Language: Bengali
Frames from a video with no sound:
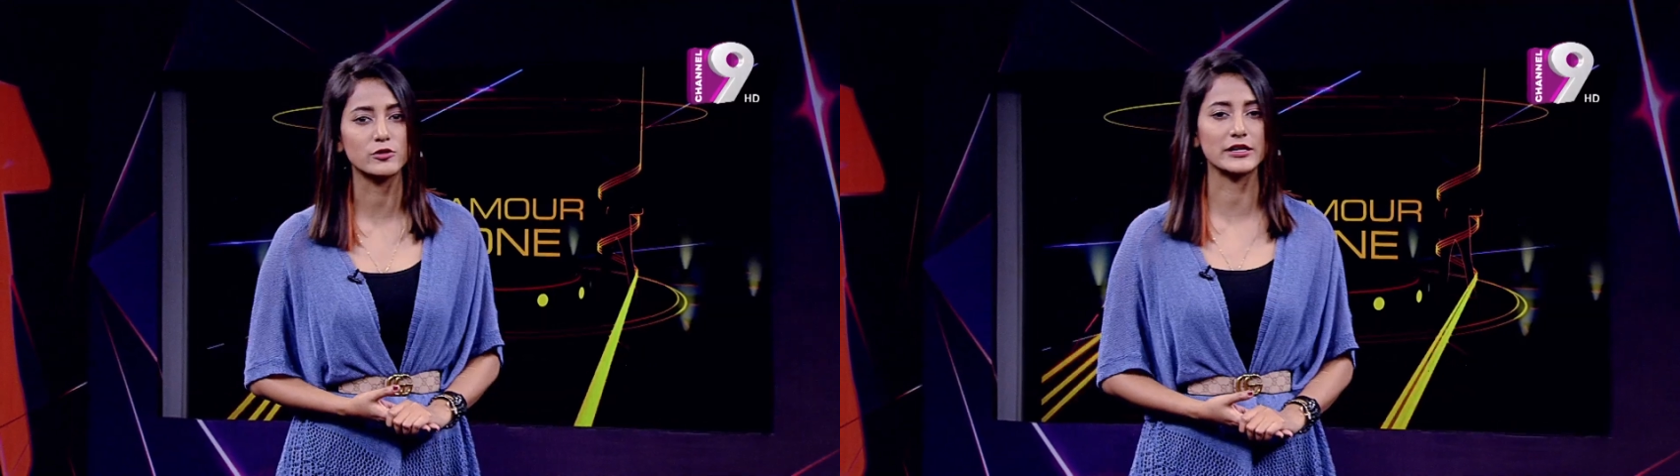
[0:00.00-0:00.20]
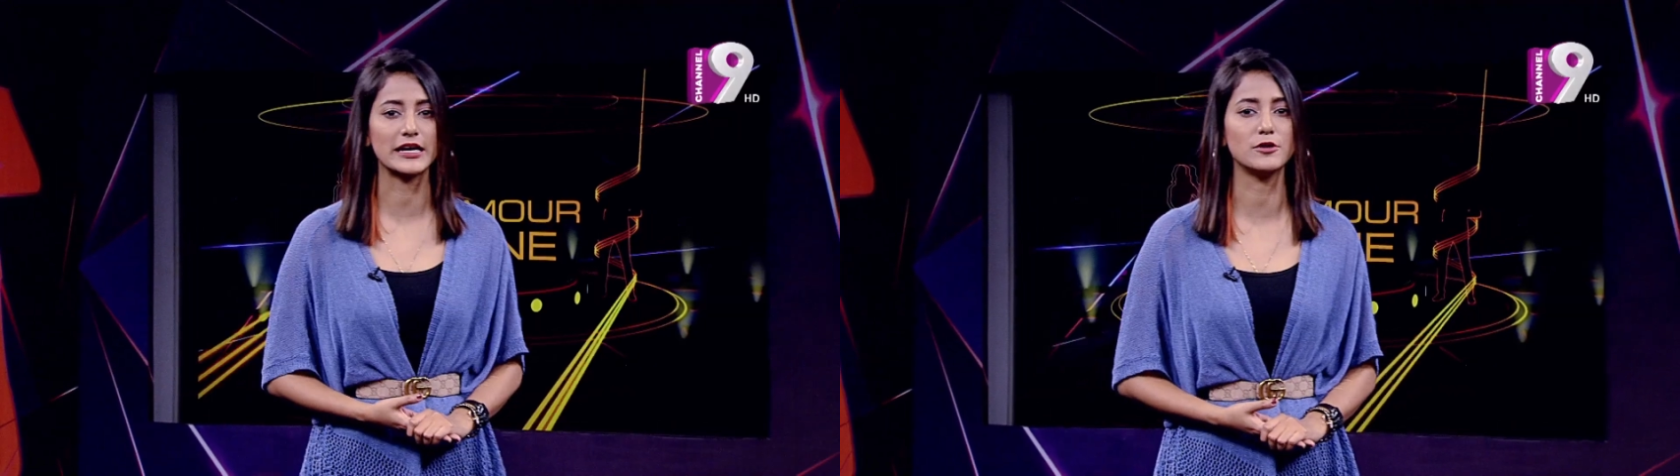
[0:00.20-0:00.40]

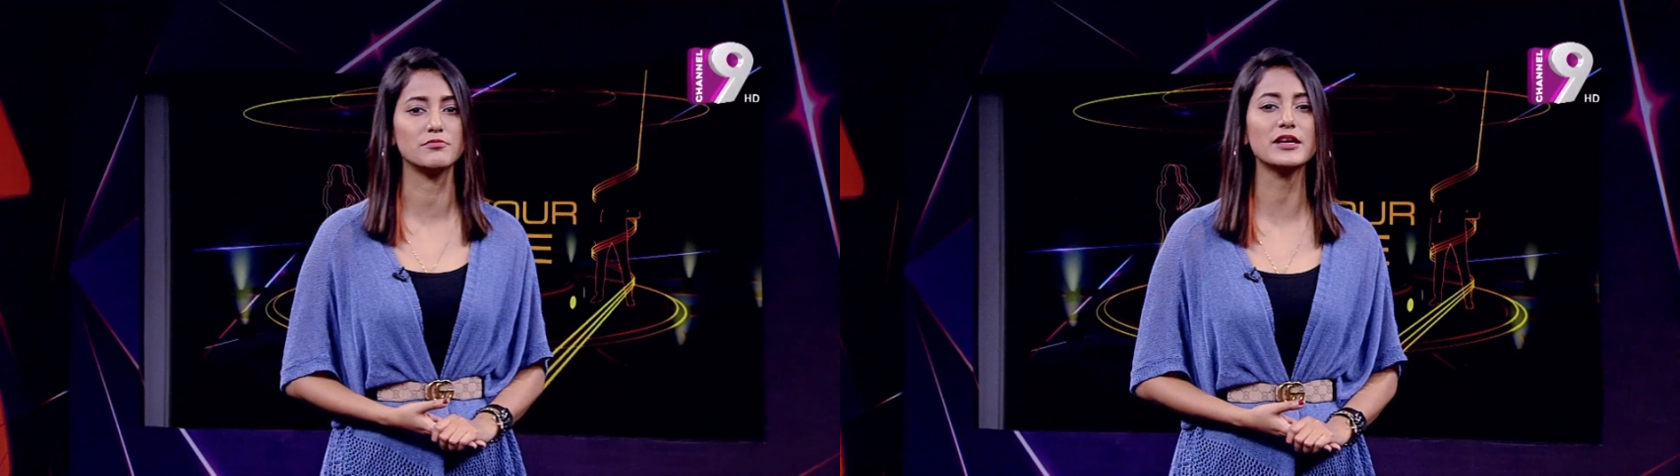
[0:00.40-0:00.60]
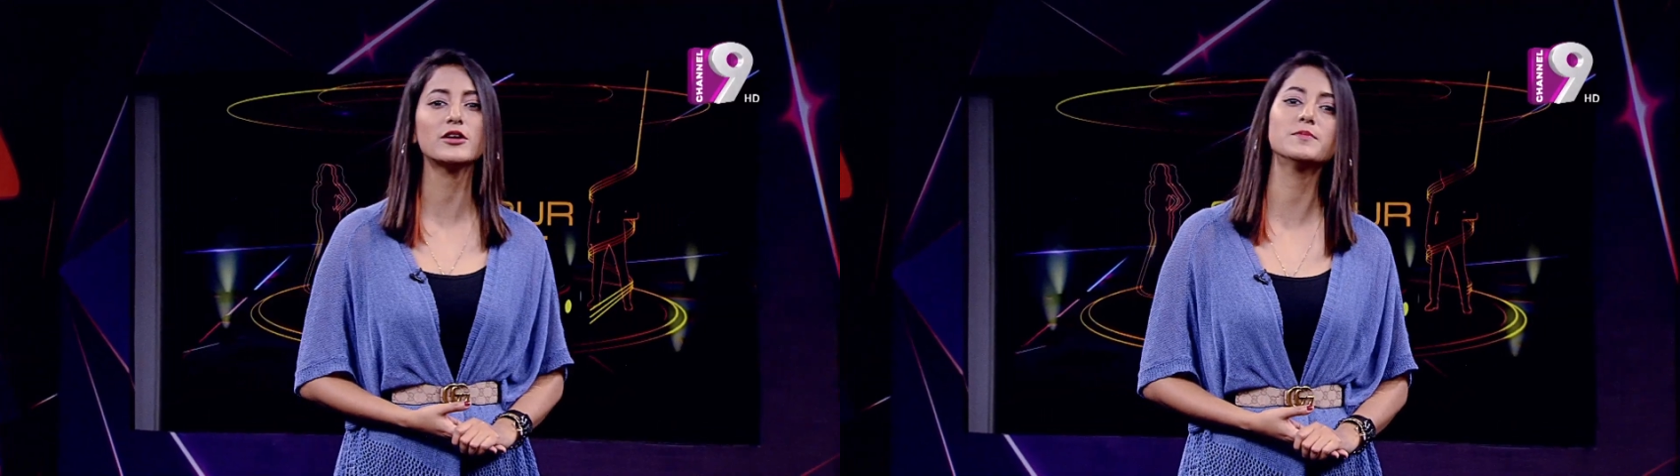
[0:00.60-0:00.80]
হয়ে গেল
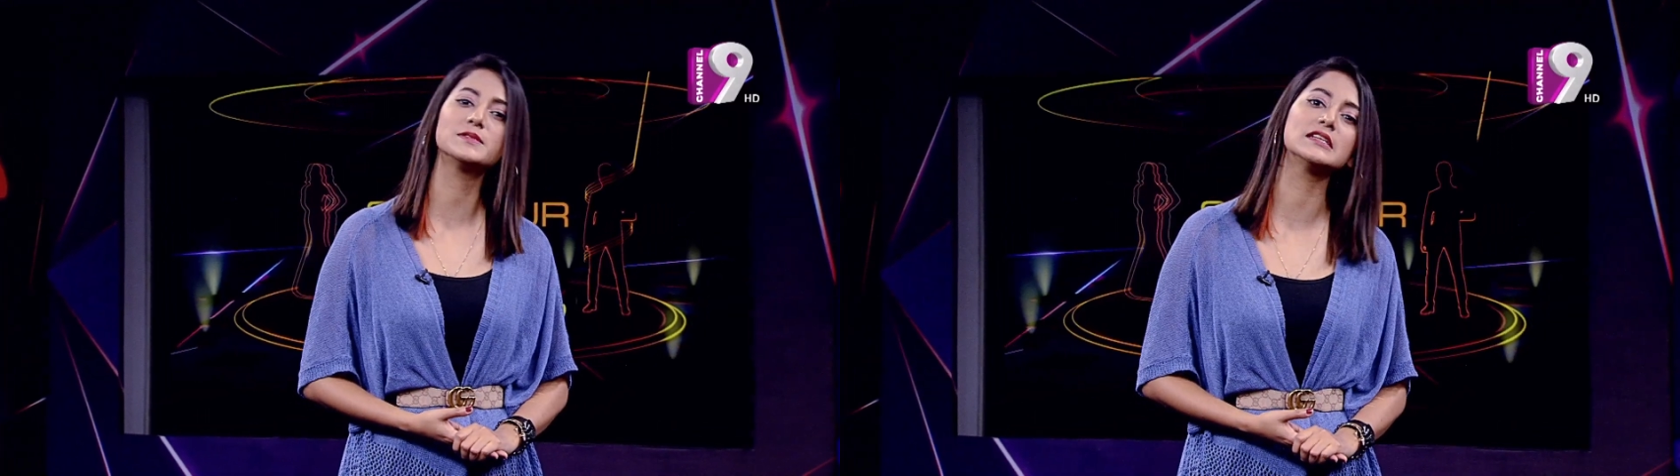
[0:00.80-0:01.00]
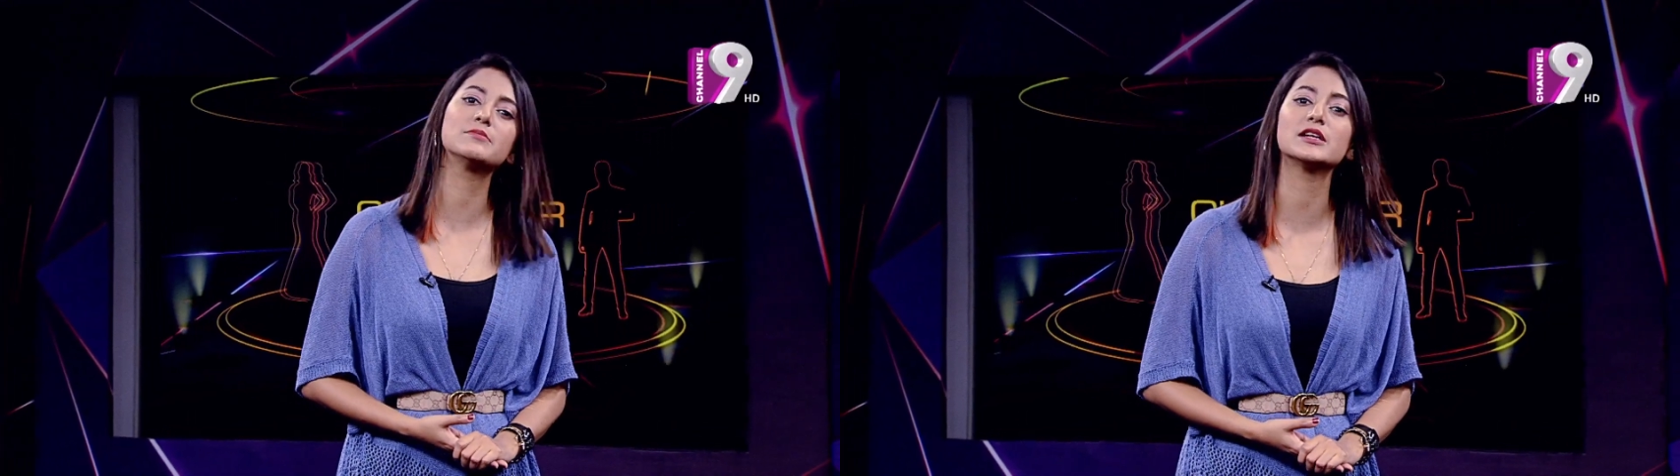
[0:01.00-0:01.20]
বিক্ষোভ
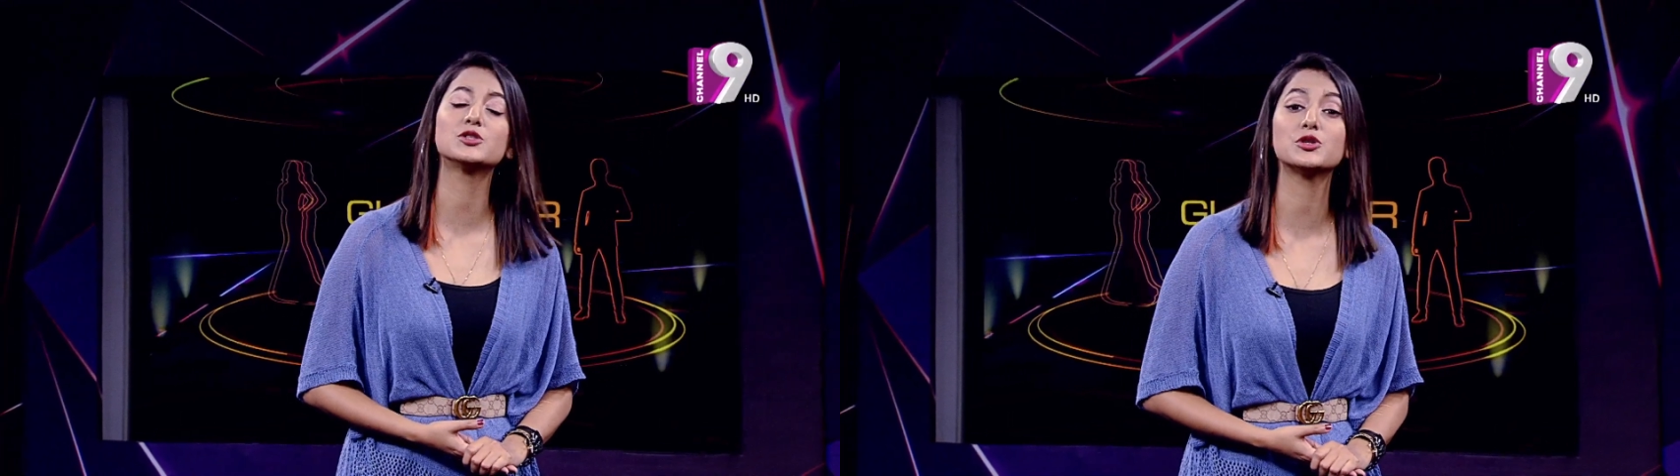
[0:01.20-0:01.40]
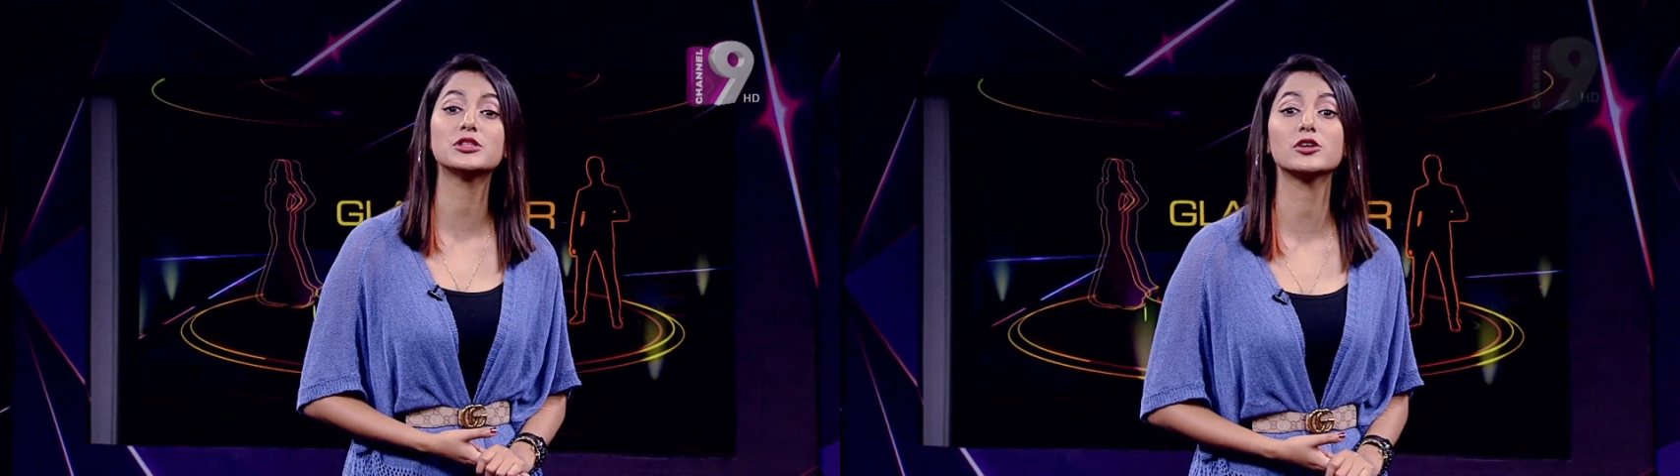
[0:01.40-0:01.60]
সিনেমার
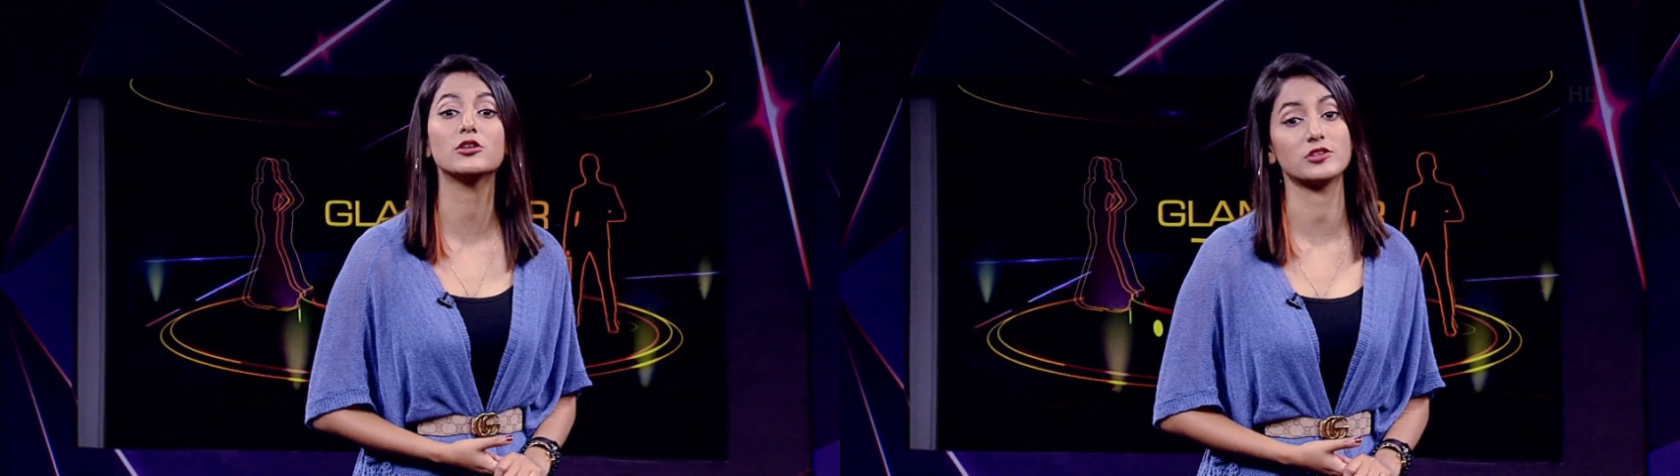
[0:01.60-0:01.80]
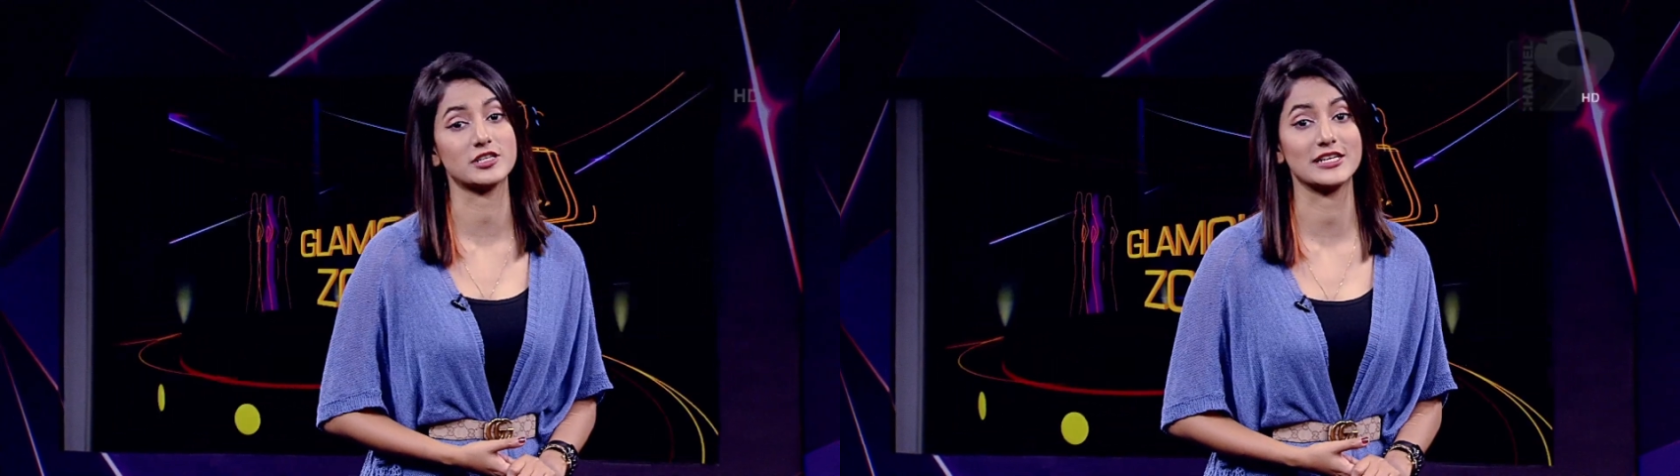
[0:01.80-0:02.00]
তৃতীয়
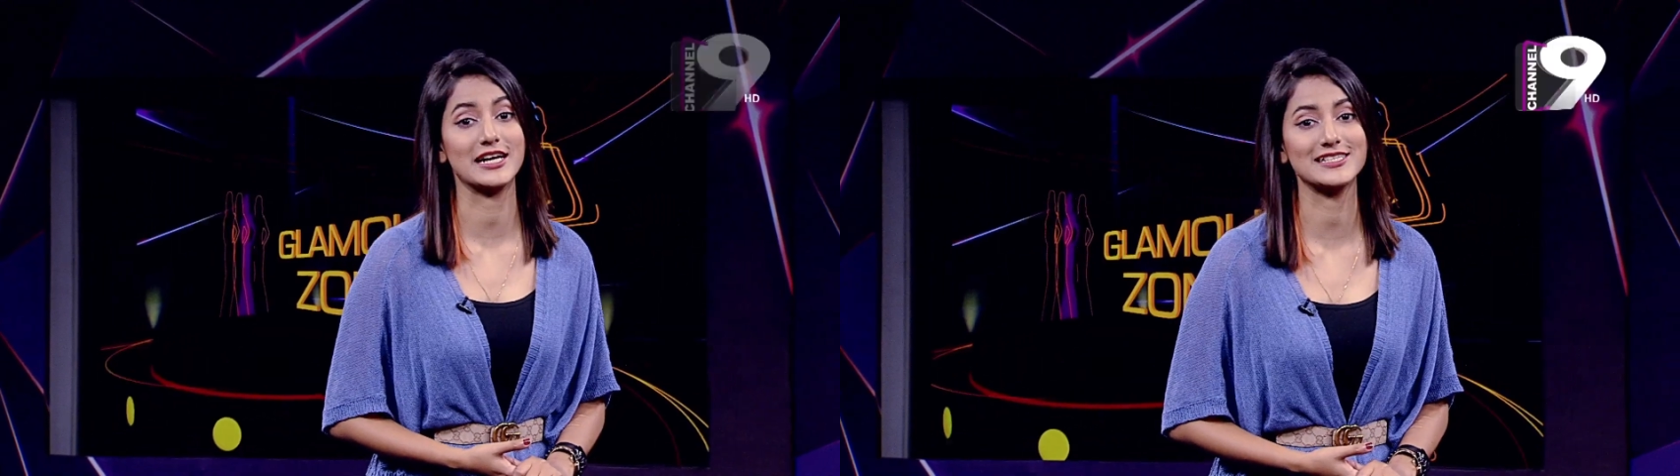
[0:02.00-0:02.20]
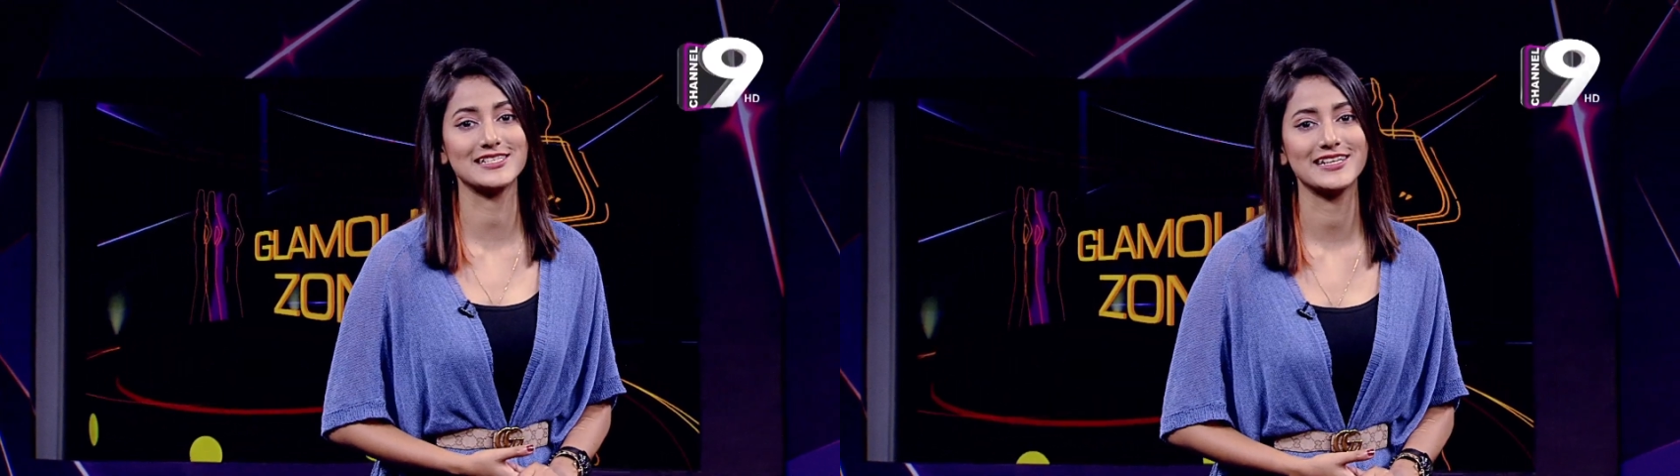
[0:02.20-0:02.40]
লটের কাজ